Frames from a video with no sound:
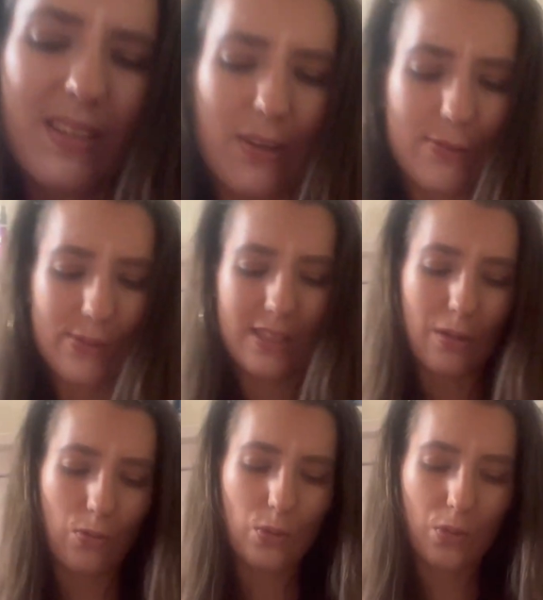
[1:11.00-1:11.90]
aus wie diese
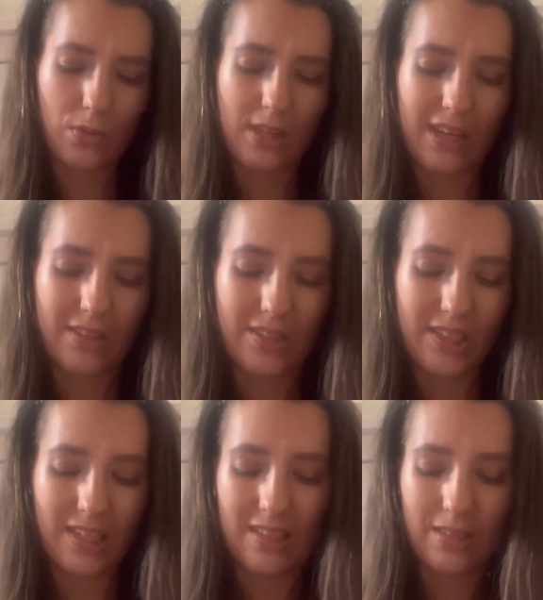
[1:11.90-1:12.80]
Lotus-Kekse, die
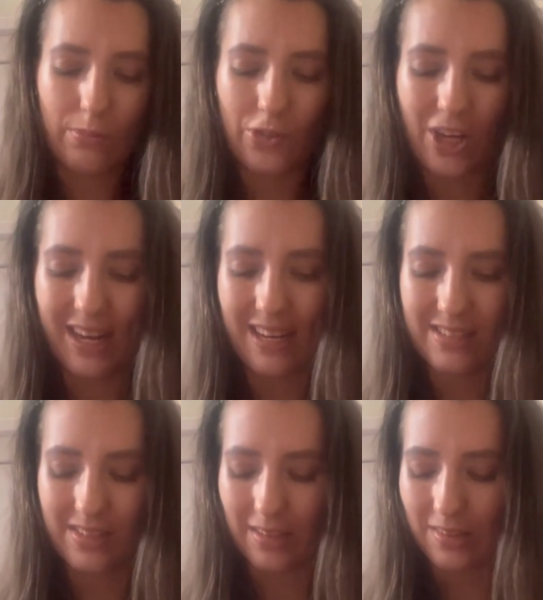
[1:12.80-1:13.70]
hier in diesem Chai
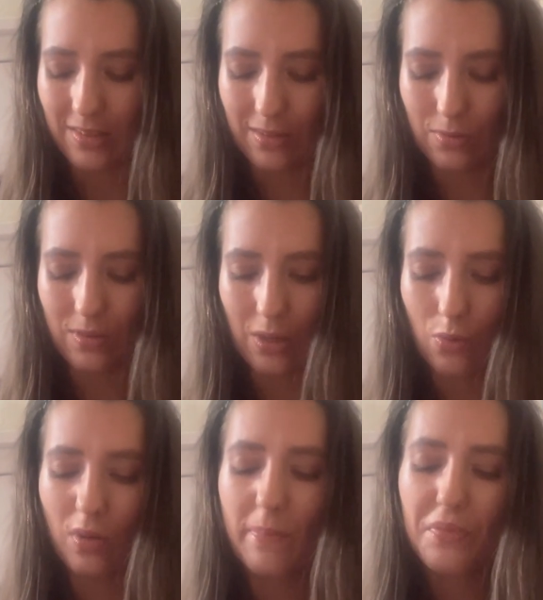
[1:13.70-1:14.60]
Latte drin sind. Also sehr
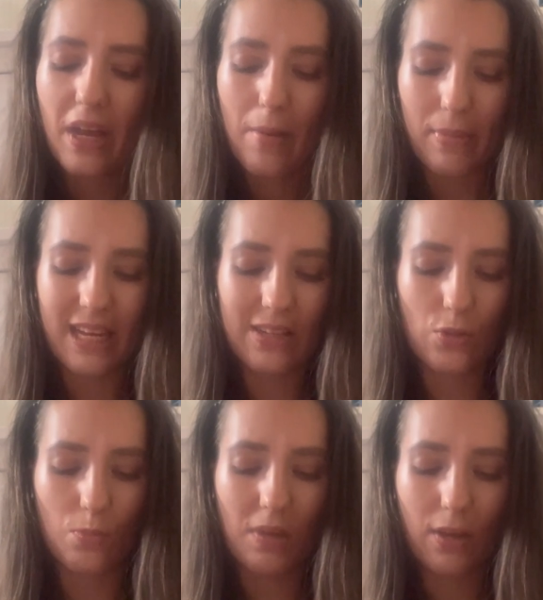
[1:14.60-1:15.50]
cool, weil er hatte
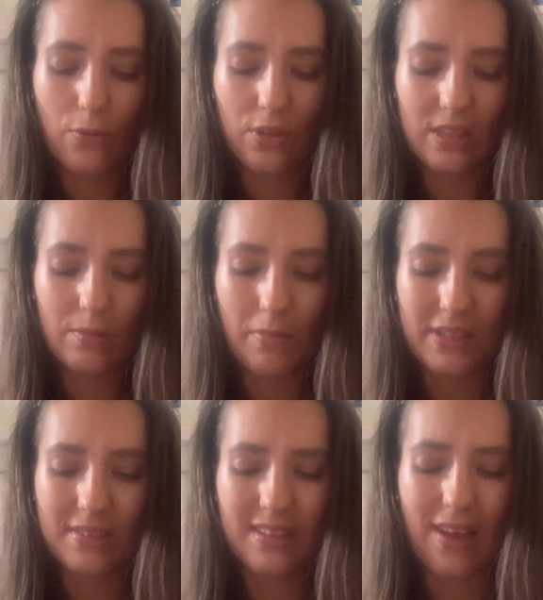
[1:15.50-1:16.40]
schon mehrere von diesen
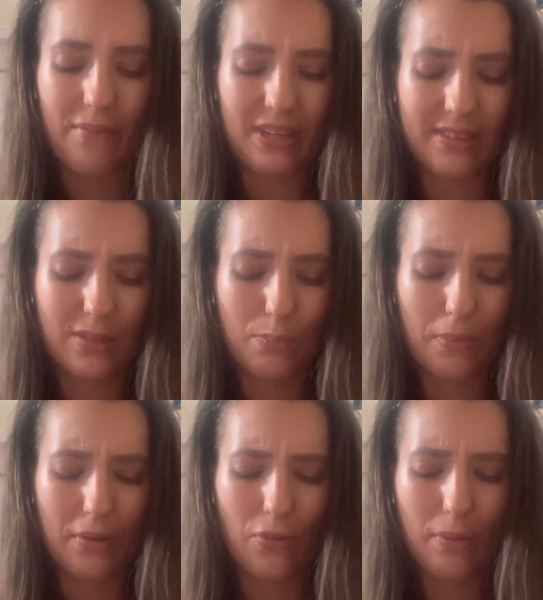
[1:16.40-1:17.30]
Masken, aber das ist
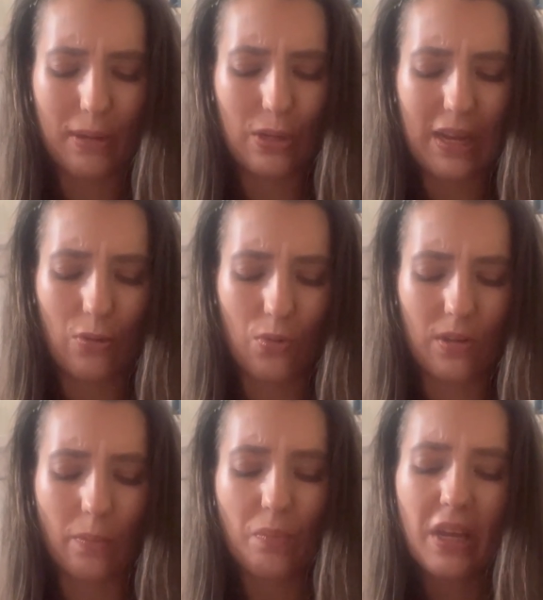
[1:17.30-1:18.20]
bei, neu bei Lea
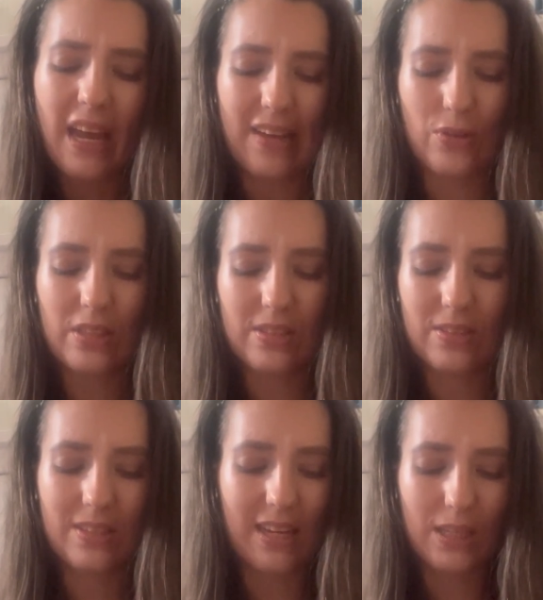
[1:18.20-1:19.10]
Loge. Also jetzt ist
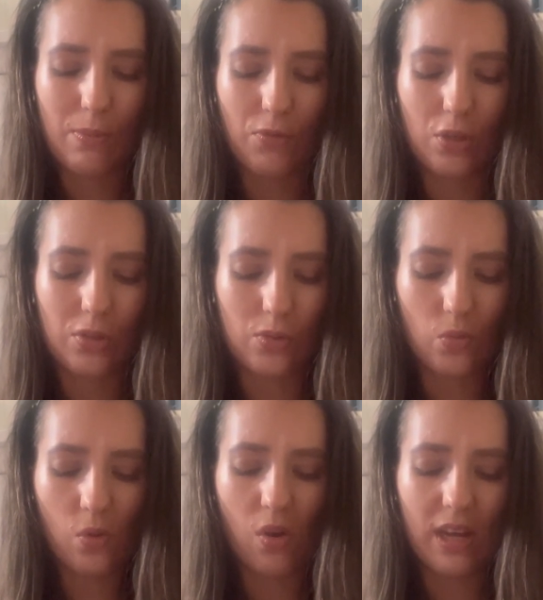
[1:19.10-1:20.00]
es ja nicht mehr wirklich so
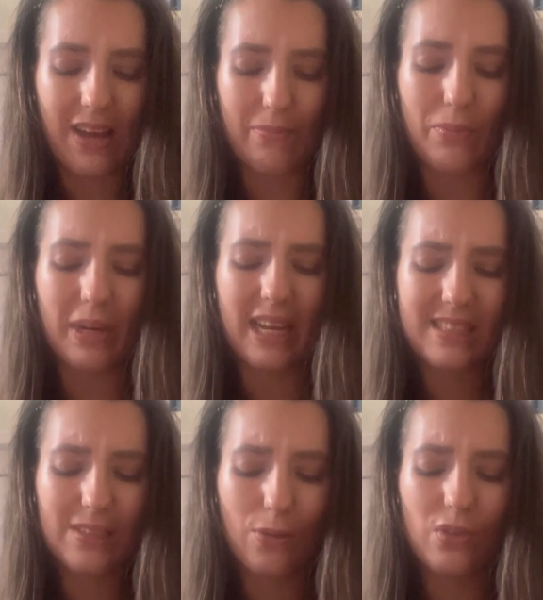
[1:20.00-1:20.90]
neu, aber man hat
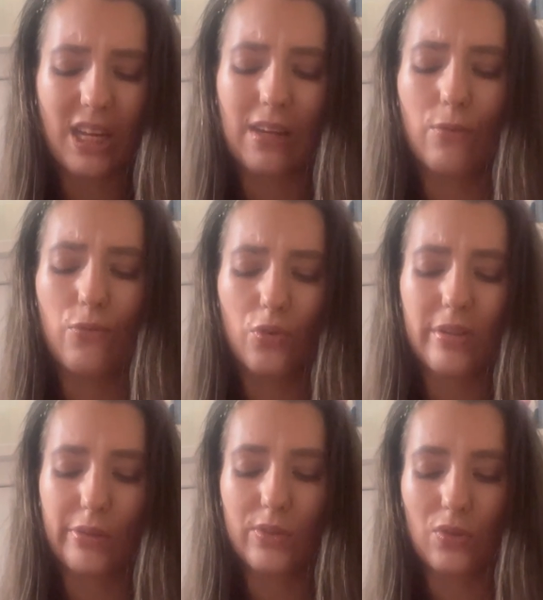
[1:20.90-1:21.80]
sich irgendwie dran gewöhnt.
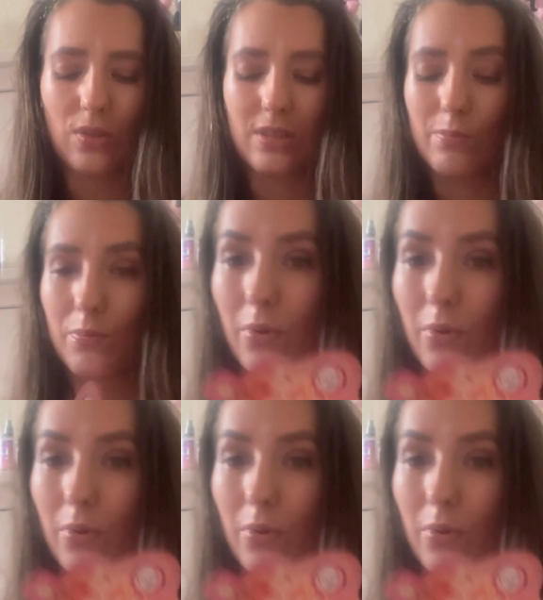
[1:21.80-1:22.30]
Ich finde es trotzdem